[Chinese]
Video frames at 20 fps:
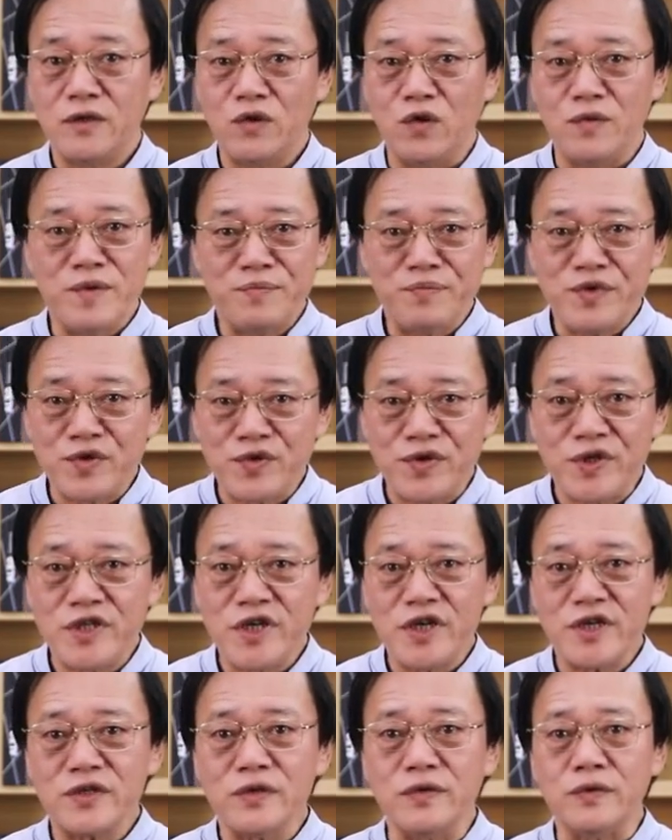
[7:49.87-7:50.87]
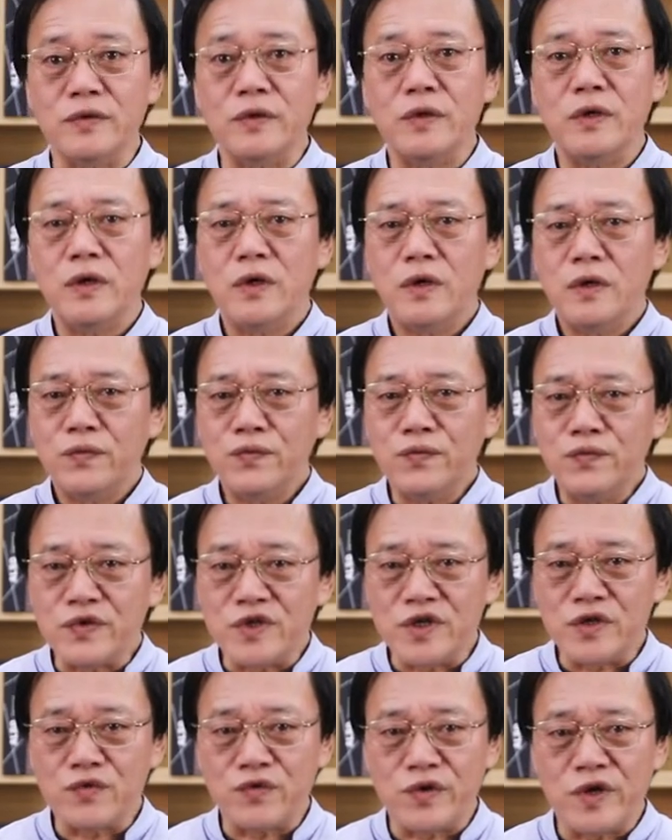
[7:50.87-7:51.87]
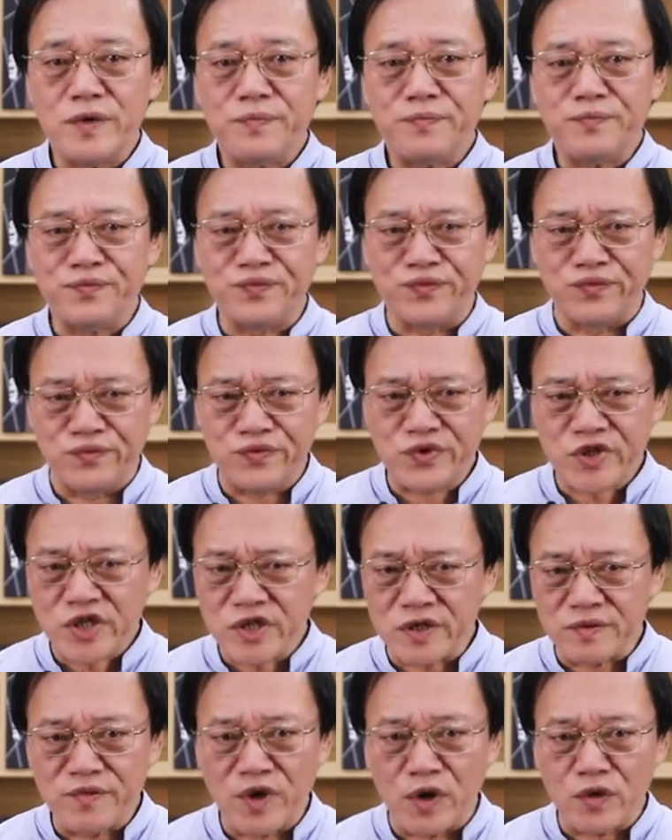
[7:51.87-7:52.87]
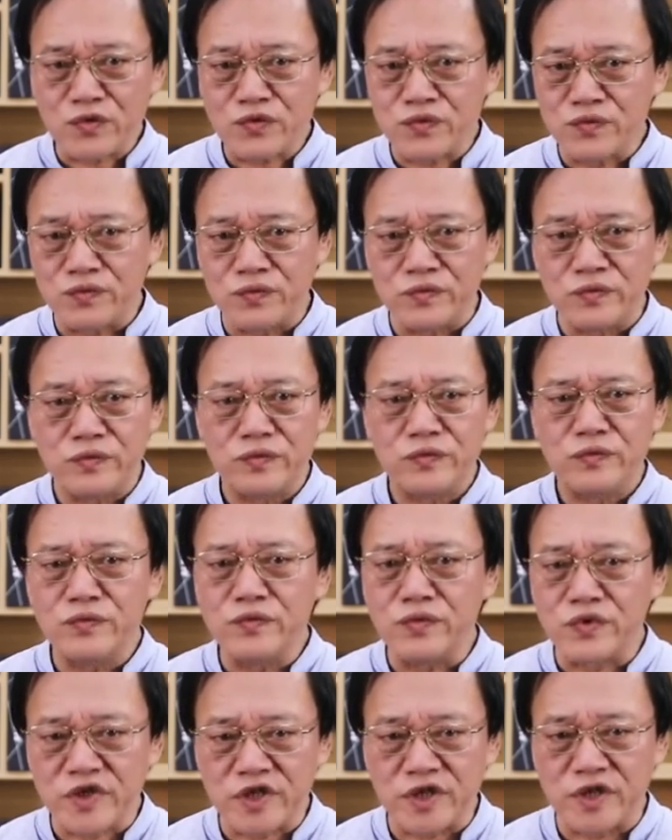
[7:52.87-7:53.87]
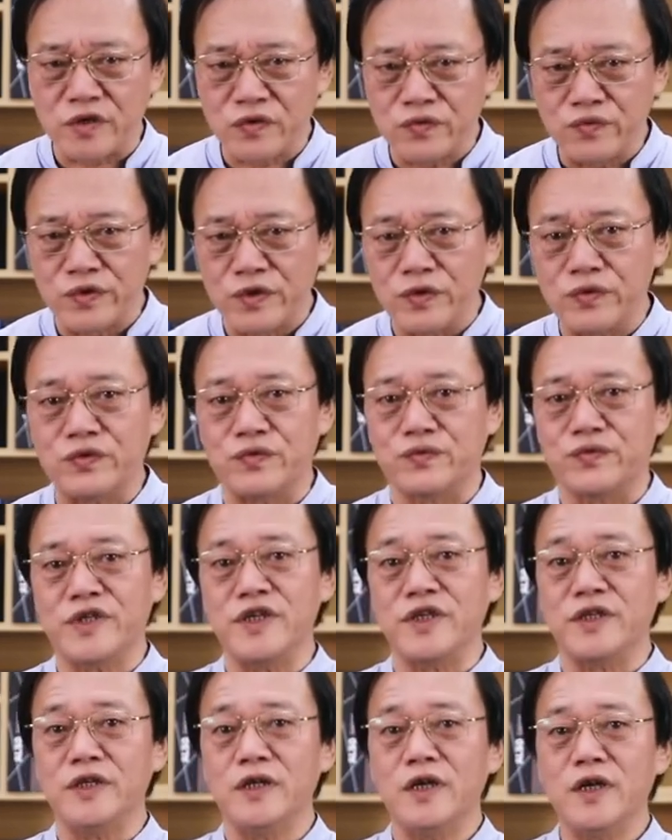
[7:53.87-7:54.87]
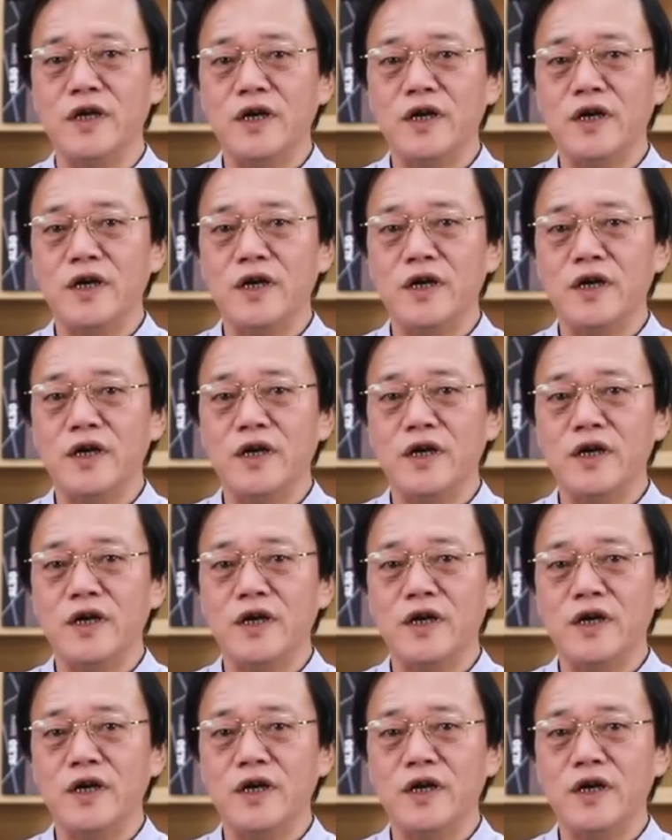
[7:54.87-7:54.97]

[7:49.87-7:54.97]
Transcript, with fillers: 我们必须接受物理学不是描述物质的固有属性，